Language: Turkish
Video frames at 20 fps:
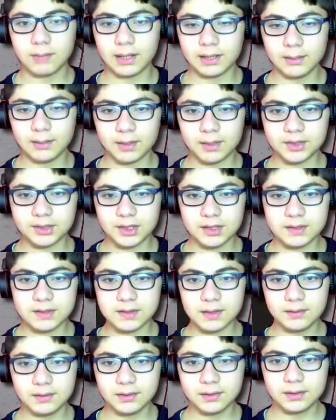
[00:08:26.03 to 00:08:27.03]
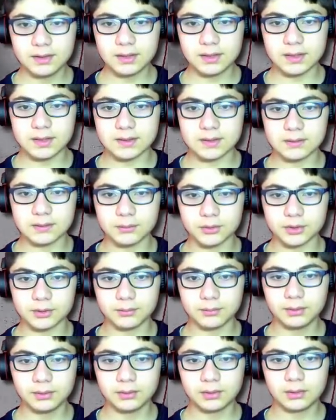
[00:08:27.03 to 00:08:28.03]
Ben de başka insanlarınkini keseyim o
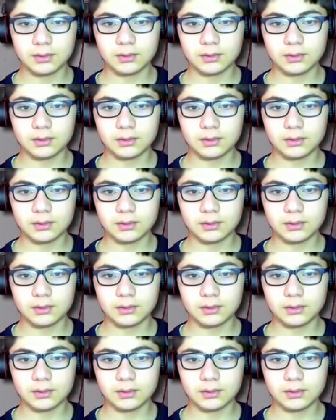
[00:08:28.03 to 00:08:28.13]
zaman.